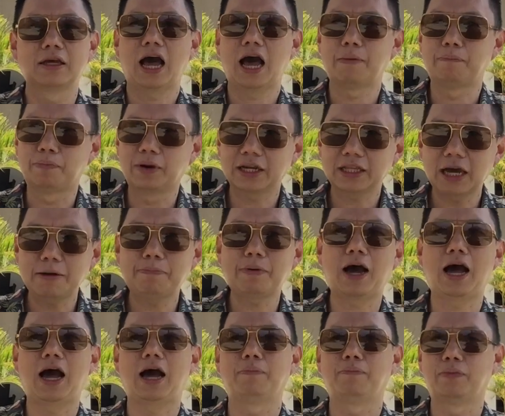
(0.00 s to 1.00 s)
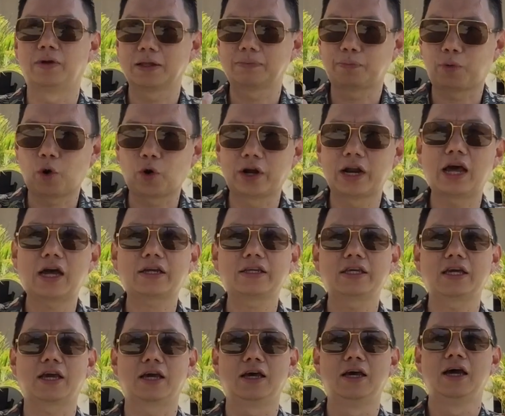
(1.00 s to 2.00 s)
Upgrade apa? Upgrade
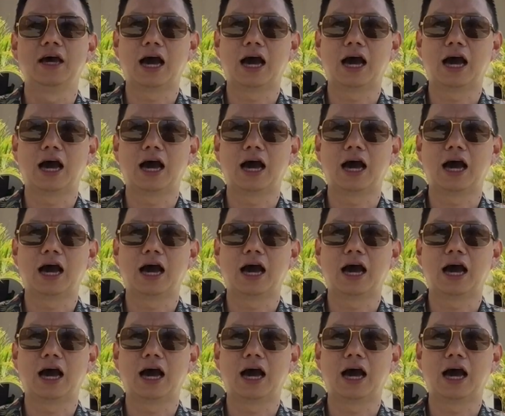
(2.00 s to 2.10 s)
produknya,